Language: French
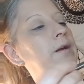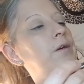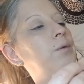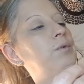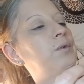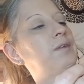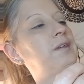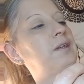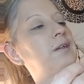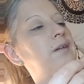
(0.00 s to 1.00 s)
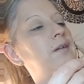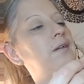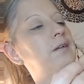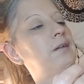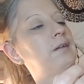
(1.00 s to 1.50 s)
comme ceci.
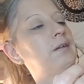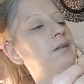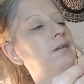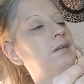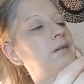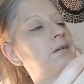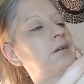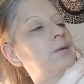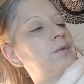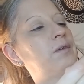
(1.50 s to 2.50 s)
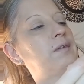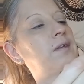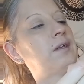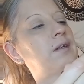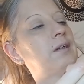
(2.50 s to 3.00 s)
Euh, comme ceci.